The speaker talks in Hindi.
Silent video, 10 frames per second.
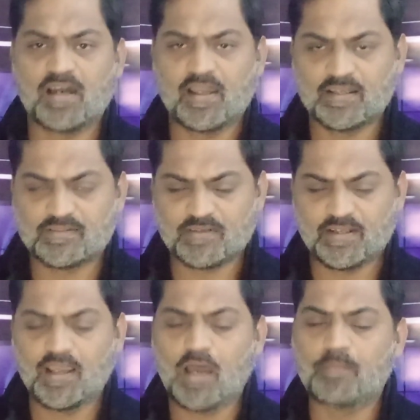ताहयात
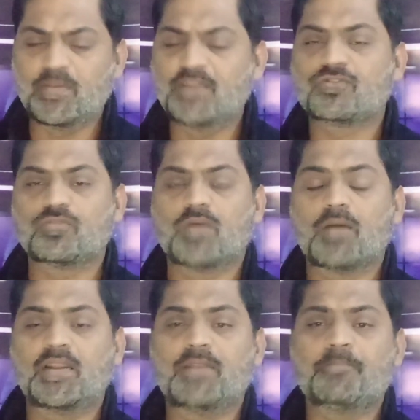रहें आमीन
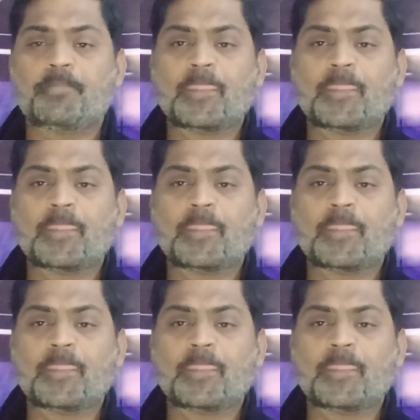सुमामीन